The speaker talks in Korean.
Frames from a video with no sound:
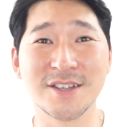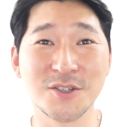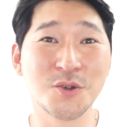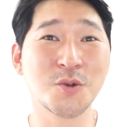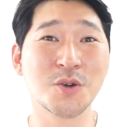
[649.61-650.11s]
그
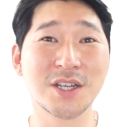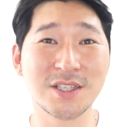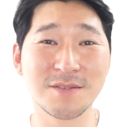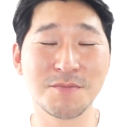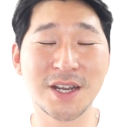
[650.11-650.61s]

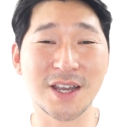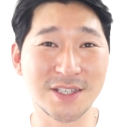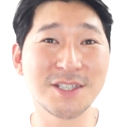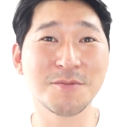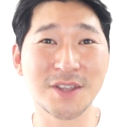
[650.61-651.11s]
정도까지만
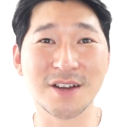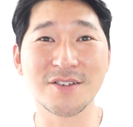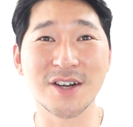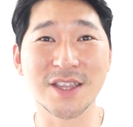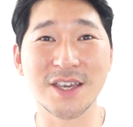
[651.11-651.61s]
아니시면 될
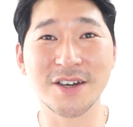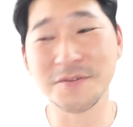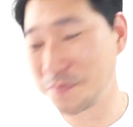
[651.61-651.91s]
것 같아요.